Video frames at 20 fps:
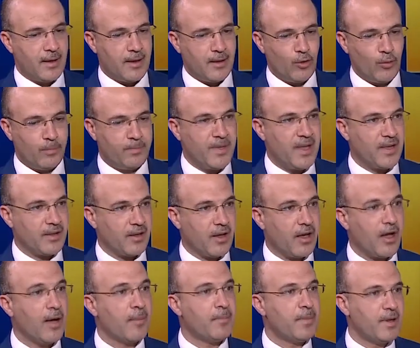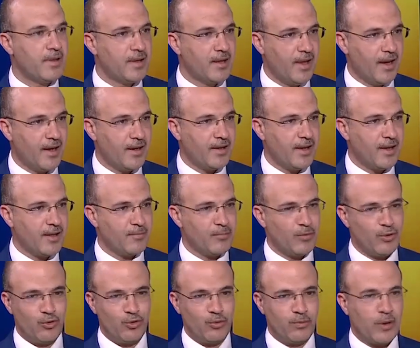لبنان قابل للحياه
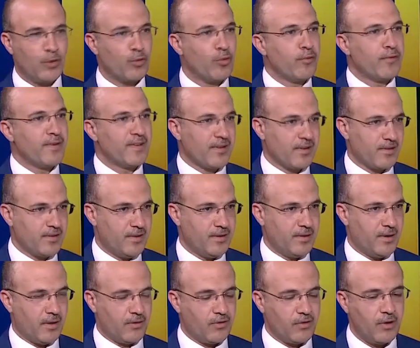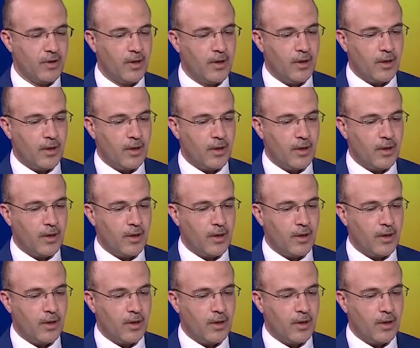من دون ما يكون في تضحيات